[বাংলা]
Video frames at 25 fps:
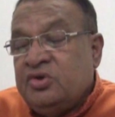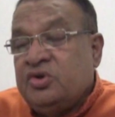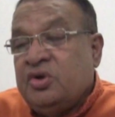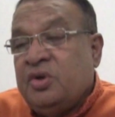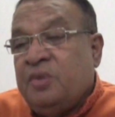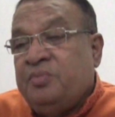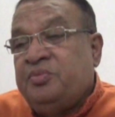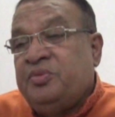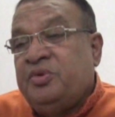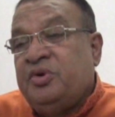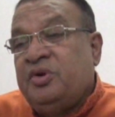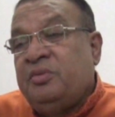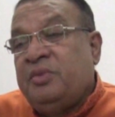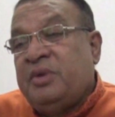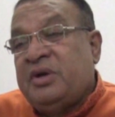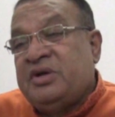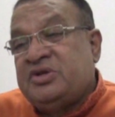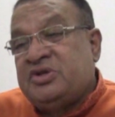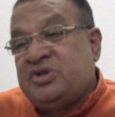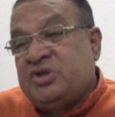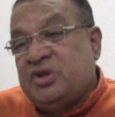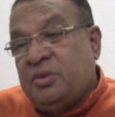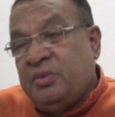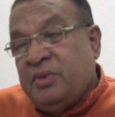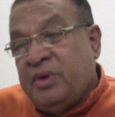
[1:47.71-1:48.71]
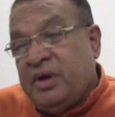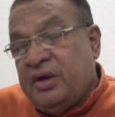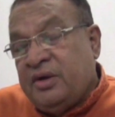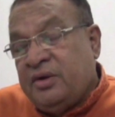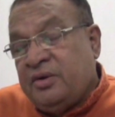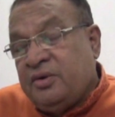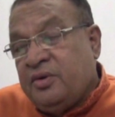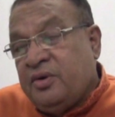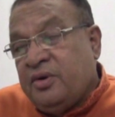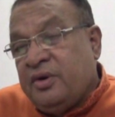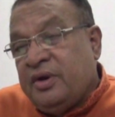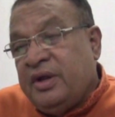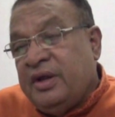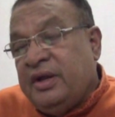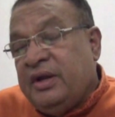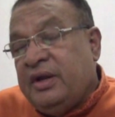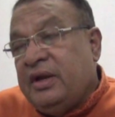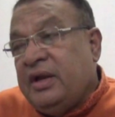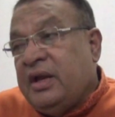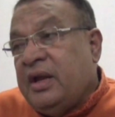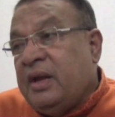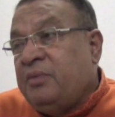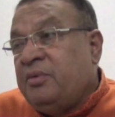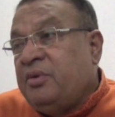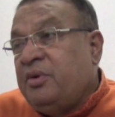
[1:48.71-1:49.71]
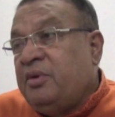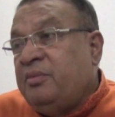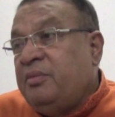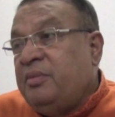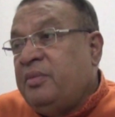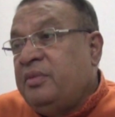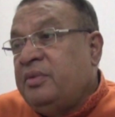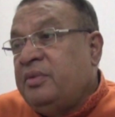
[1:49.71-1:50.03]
স্বপ্ন বাস্তবায়ন করেন এবং